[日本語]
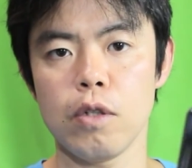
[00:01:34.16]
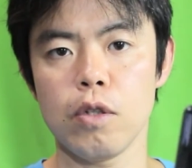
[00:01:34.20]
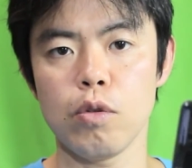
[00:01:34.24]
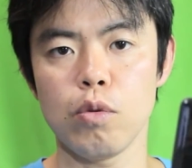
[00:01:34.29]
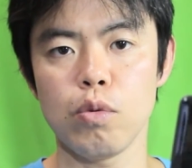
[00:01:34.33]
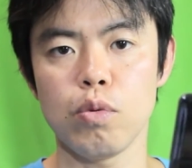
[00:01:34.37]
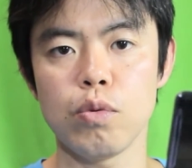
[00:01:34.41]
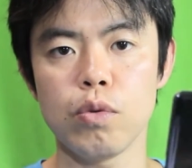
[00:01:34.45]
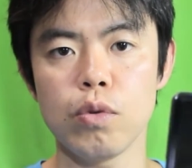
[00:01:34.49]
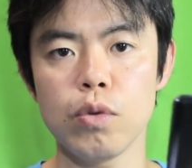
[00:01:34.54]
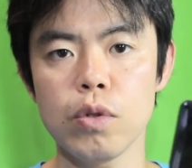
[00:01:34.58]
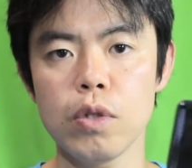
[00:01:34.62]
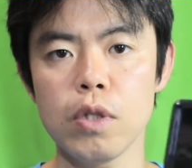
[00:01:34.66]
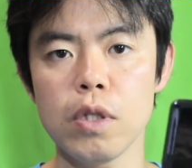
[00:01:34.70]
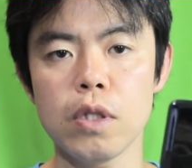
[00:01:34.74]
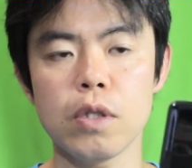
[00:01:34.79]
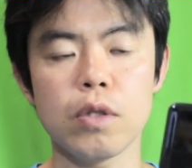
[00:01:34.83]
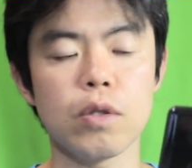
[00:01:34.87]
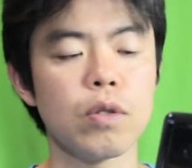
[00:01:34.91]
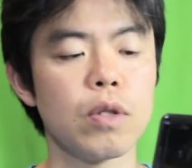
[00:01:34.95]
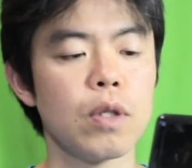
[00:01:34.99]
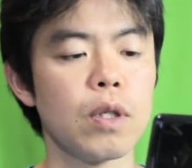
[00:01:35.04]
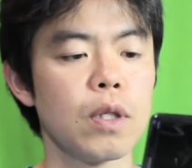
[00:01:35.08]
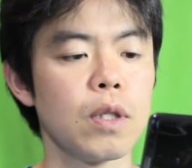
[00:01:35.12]
古い
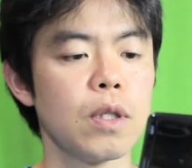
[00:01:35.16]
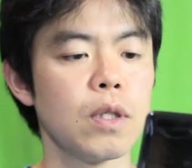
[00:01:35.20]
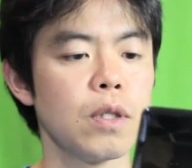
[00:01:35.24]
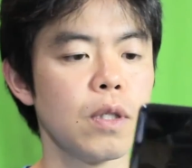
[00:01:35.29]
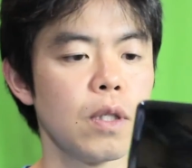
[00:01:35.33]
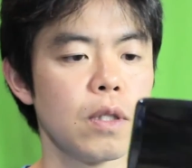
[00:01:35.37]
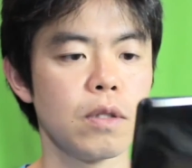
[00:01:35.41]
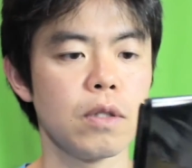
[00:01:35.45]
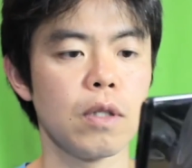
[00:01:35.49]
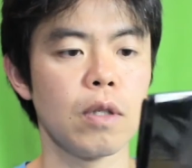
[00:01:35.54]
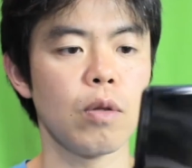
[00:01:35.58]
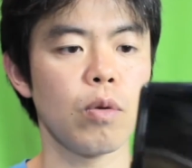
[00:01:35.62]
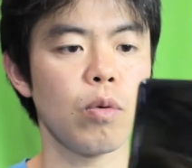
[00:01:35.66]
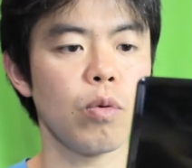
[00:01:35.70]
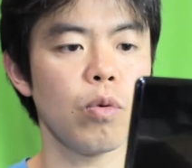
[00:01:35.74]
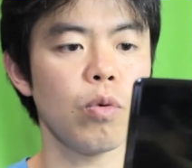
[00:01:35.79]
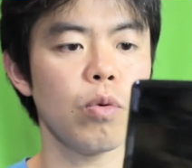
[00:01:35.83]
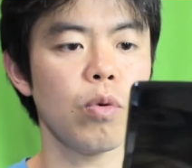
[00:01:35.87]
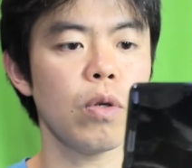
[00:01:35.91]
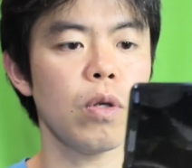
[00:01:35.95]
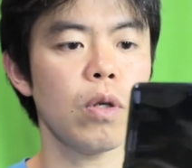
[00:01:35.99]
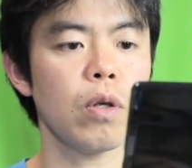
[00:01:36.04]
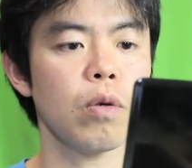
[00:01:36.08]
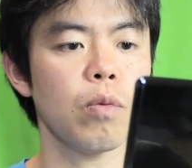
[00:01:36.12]
3DS だと
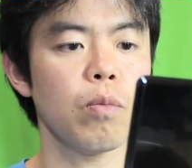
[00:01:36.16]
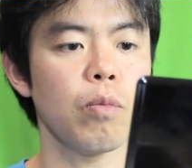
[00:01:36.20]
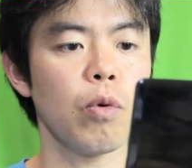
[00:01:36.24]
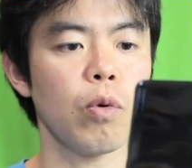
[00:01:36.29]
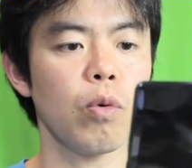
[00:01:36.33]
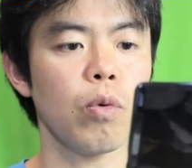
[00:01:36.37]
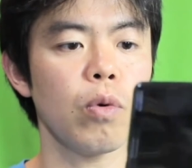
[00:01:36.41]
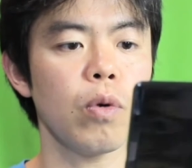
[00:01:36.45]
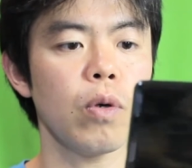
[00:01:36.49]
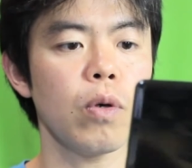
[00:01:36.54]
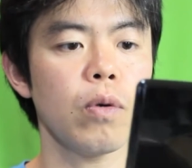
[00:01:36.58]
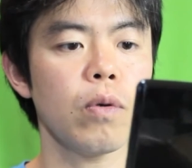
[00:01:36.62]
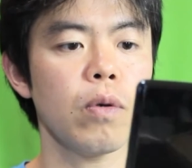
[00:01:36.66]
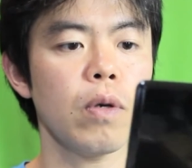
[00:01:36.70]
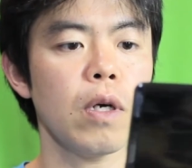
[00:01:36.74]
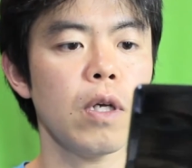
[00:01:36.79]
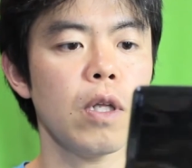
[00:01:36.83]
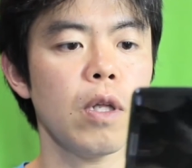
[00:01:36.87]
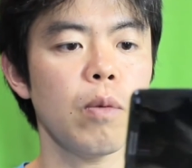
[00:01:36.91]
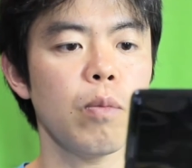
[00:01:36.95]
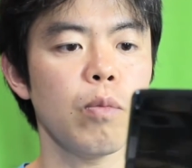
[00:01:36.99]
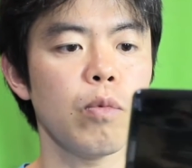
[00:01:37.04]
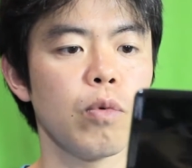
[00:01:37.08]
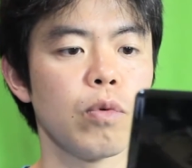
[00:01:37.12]
これもうこれぐら
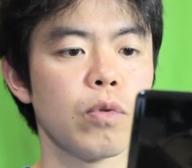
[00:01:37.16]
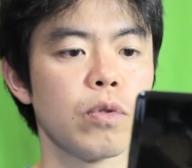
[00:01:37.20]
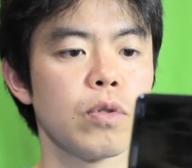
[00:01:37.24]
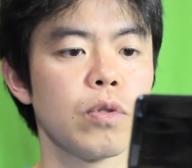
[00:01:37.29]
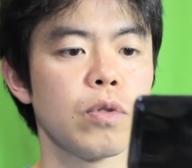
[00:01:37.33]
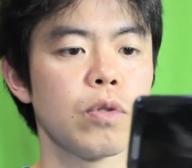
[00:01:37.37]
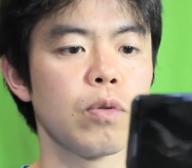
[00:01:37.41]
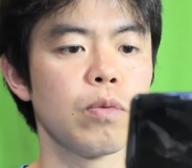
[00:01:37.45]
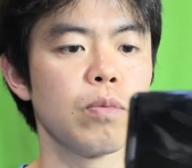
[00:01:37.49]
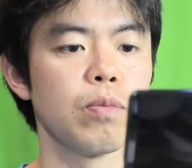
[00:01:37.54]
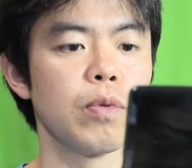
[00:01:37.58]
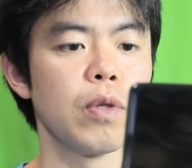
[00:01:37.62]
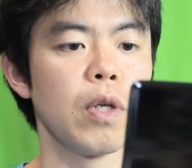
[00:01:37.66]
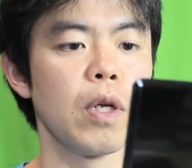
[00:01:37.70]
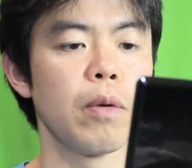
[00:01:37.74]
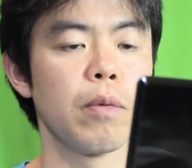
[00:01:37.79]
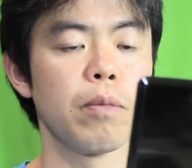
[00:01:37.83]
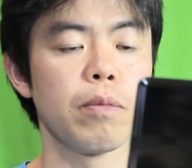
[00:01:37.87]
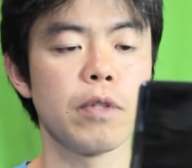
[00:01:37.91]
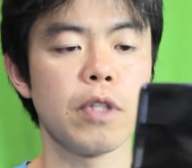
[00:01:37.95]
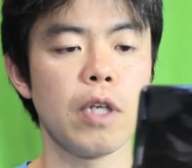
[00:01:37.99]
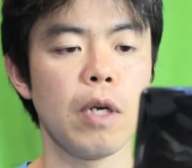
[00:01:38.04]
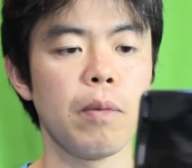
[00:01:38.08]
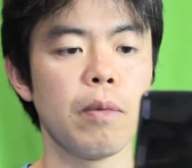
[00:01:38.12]
いでもうすぐ
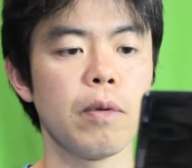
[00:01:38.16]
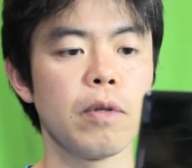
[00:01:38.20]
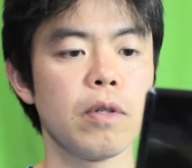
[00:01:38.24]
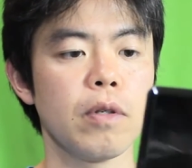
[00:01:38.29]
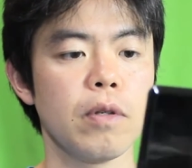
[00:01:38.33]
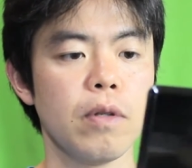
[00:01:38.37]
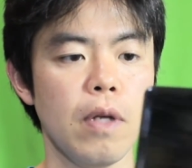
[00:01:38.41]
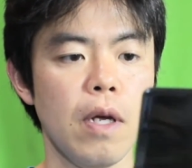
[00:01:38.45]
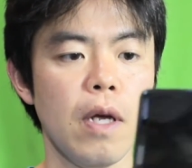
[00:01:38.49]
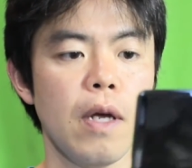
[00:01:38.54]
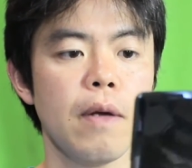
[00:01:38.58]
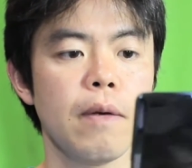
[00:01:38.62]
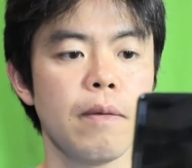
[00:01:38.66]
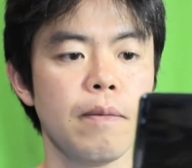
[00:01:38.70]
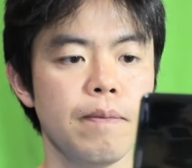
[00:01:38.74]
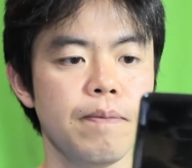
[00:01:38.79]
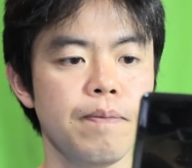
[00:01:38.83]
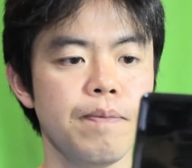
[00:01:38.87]
ブレちゃいますよね